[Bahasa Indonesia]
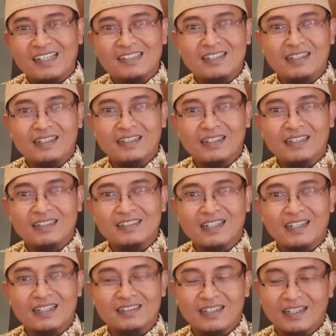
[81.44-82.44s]
Ya, jadi ingin
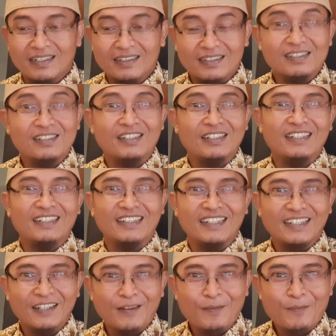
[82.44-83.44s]
saya sharing di sini
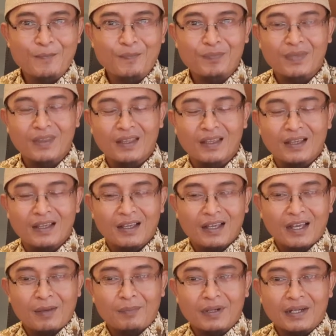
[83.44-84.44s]
ya
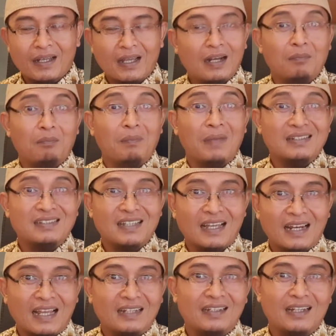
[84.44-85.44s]
perihal
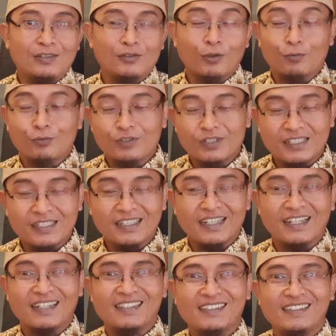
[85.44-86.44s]
masalah dan
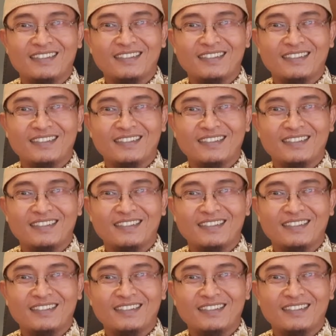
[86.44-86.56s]
solusinya.